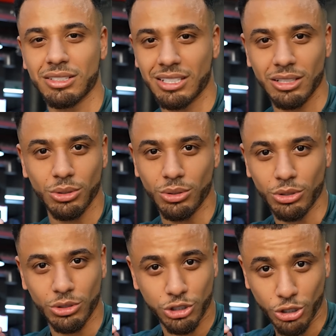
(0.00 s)
Tu sais,
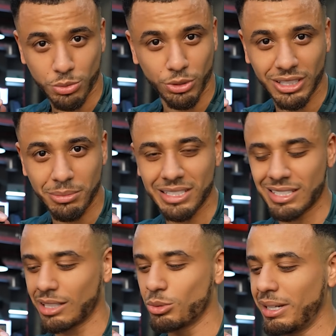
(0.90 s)
le, changement de
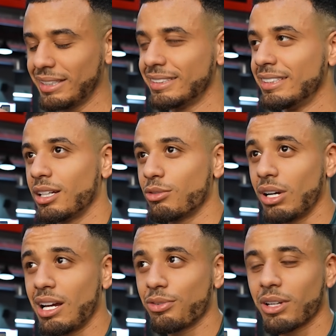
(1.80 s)
climatique à Dubaï. Et
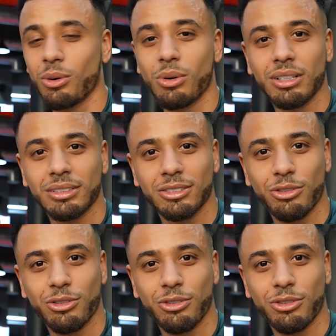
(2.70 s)
voilà frérot, hein.